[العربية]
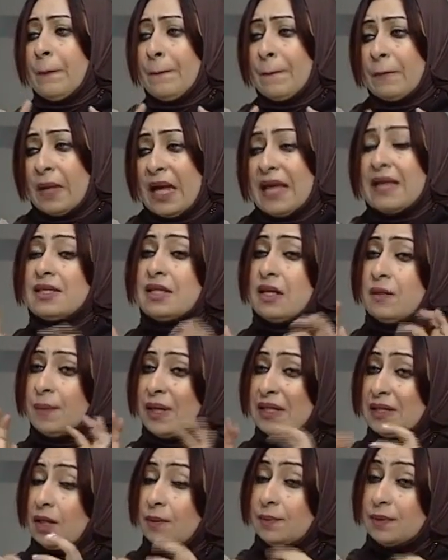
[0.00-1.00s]
كان
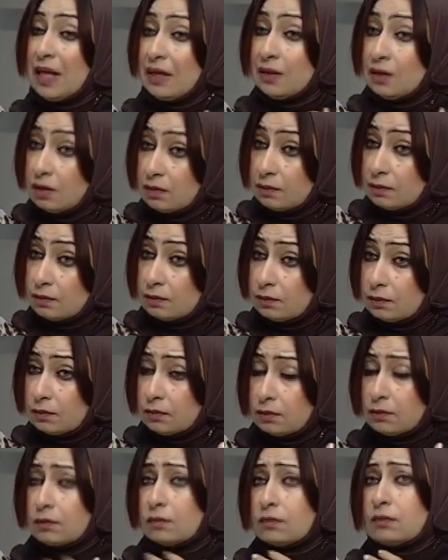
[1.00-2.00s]
آه،,
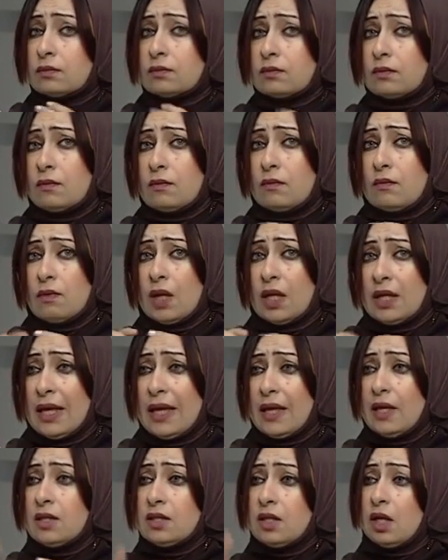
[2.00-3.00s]
آه تحت
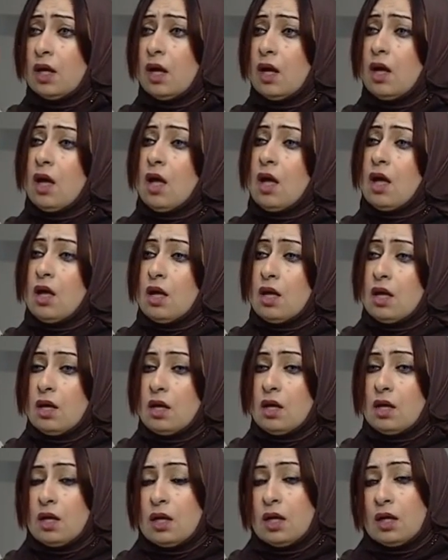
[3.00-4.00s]
الركبه او فوق
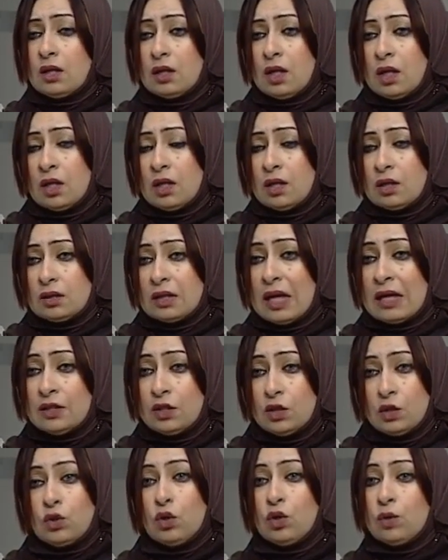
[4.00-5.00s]
الركبه وات ايفر
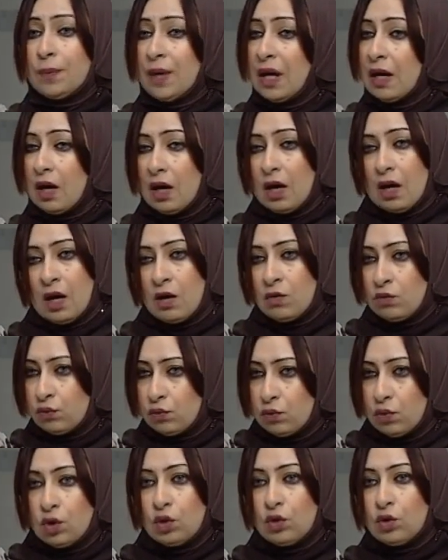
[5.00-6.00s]
آه في
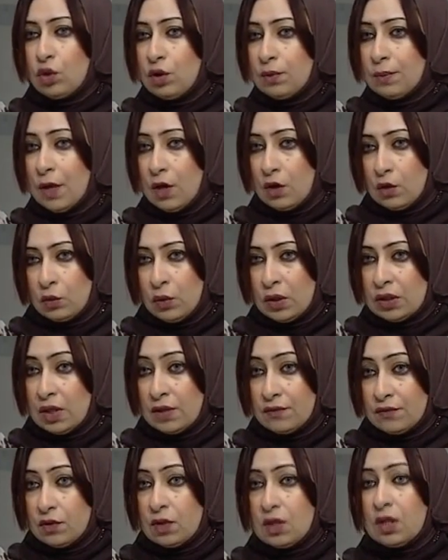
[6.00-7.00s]
مشكلتين بيصادفوا العيان
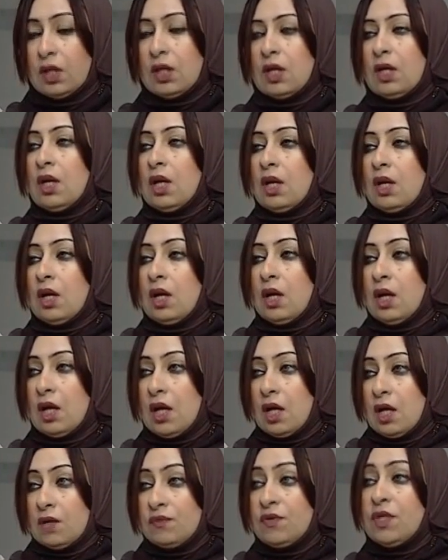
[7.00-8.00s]
بعد البتر
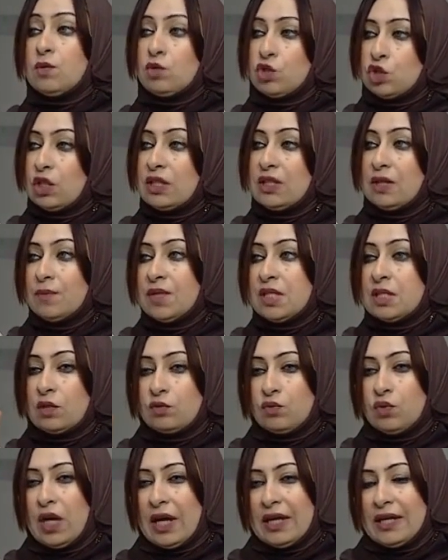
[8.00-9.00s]
المشكله
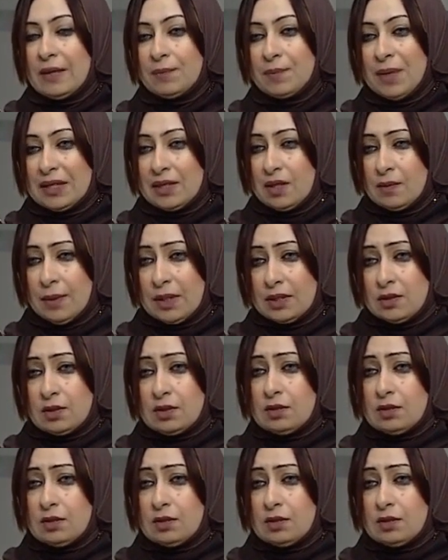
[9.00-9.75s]
الاولانيه انه